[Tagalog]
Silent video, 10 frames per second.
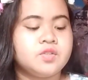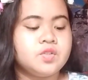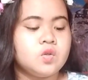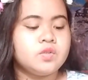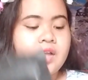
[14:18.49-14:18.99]

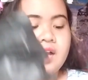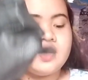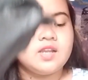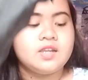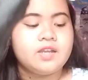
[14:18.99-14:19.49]
So,
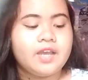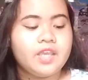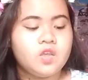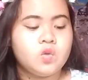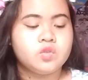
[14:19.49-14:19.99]

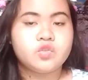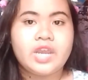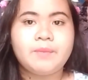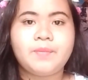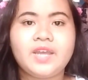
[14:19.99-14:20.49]
nakalagay yung
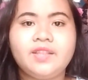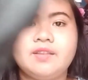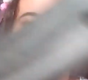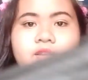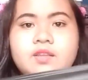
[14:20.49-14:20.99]
tripod
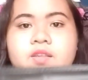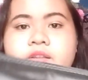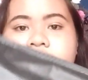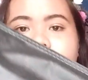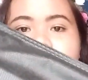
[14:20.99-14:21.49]

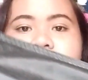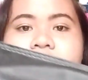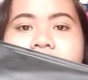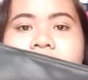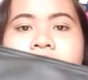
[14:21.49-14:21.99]
dito
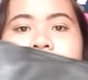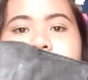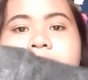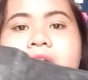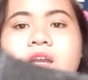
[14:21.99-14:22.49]
sa
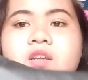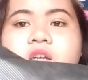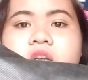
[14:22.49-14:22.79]
bag